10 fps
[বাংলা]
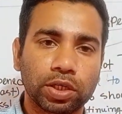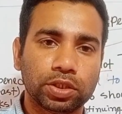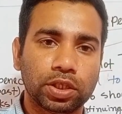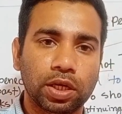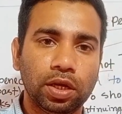
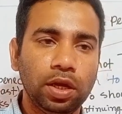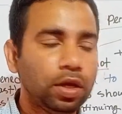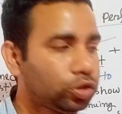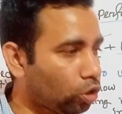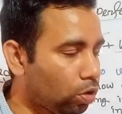কাজটা
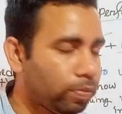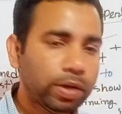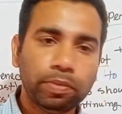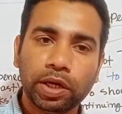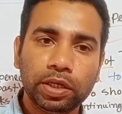
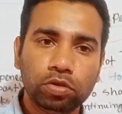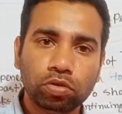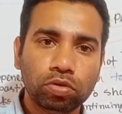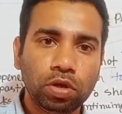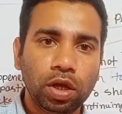চলমান মানেই তো